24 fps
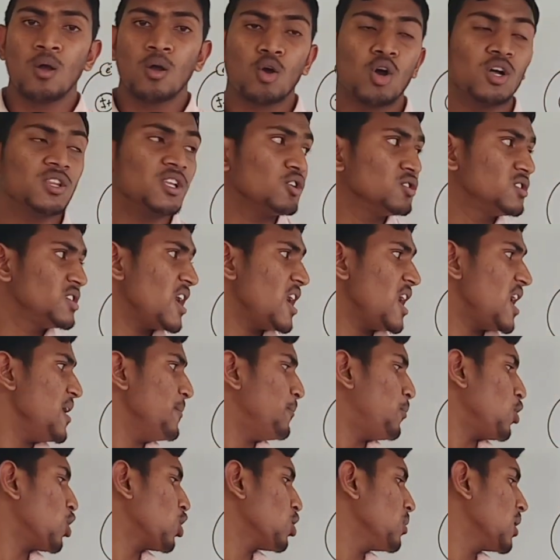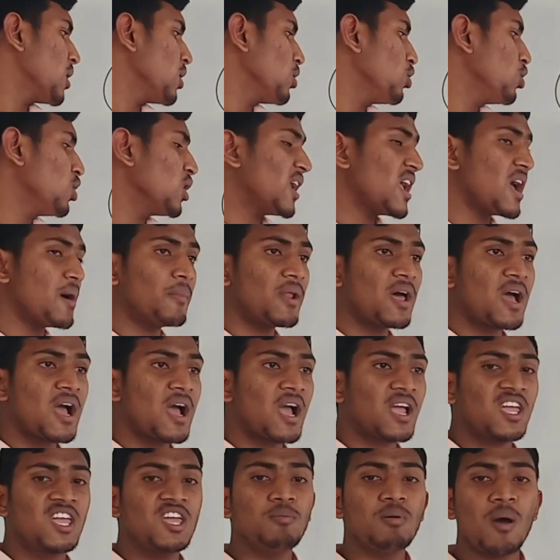কথা হচ্ছে এই পরমাণুগুলোকে আমরা
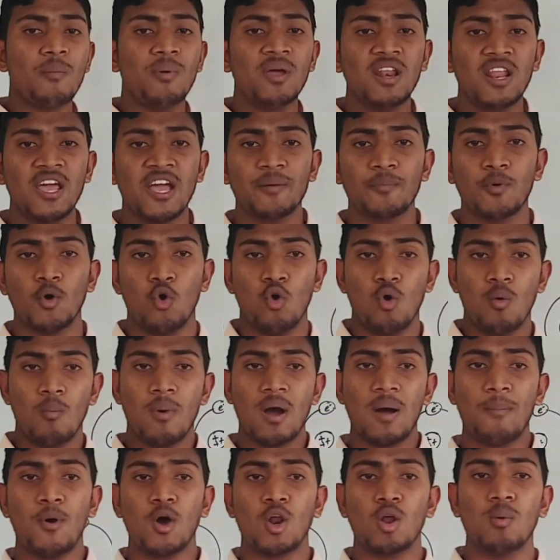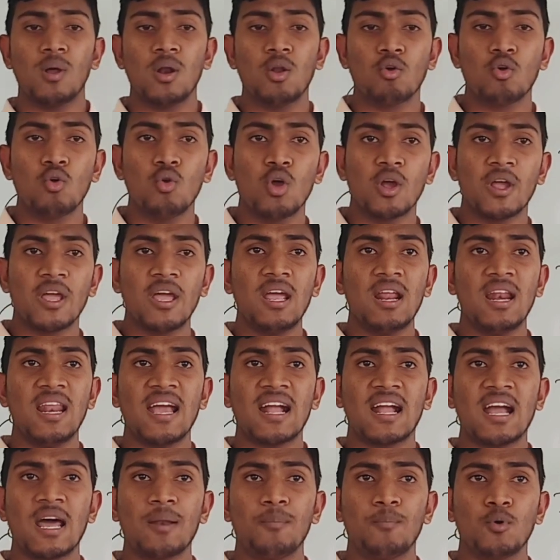কিভাবে লিখব বা পরমাণুগুলোকে
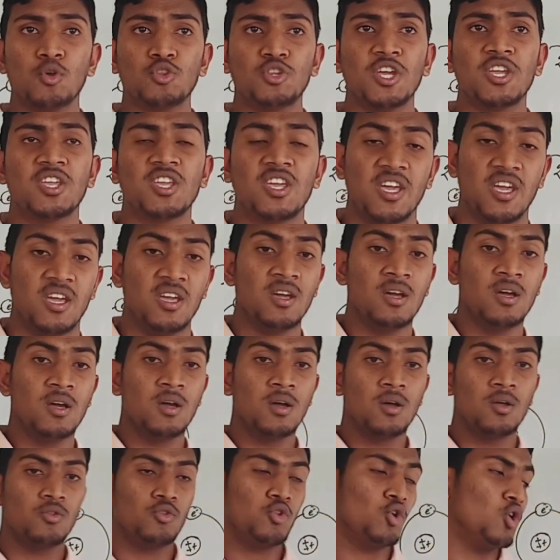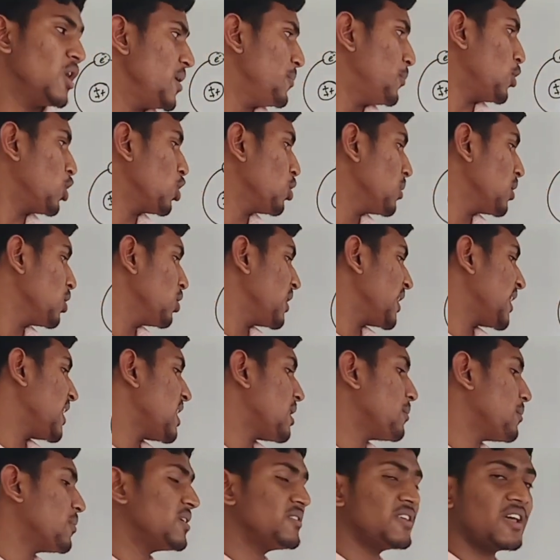লেখার প্রতীক কী তো এই পরমাণুটা
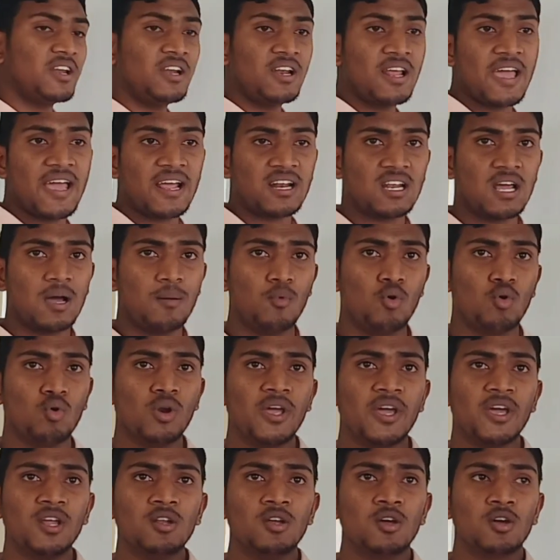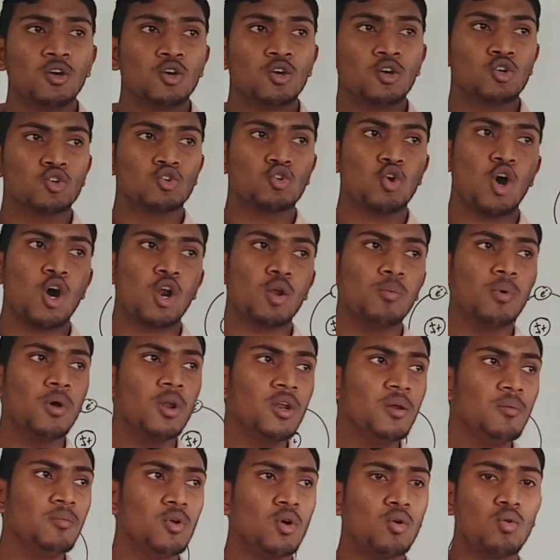কি আমরা জানি না একটা মৌলের
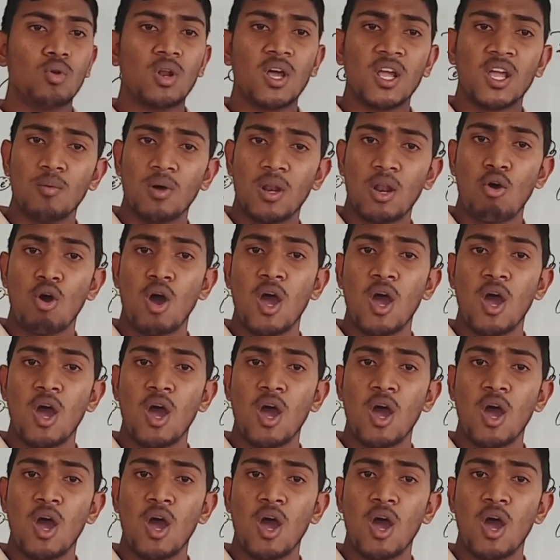সর্বনিম্ন কোনাকে বলা